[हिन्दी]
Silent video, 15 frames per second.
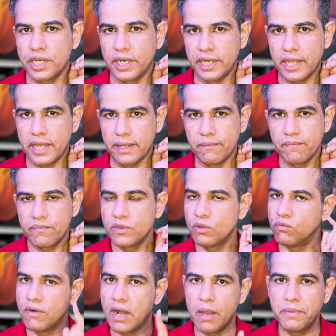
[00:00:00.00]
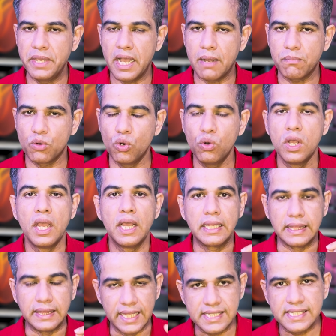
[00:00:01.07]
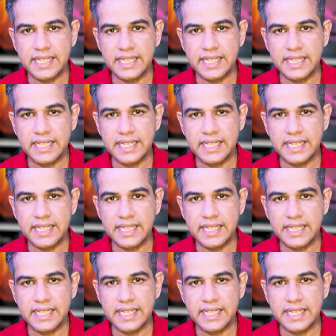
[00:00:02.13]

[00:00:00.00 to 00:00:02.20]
करनी है वहाँ भी आपको दस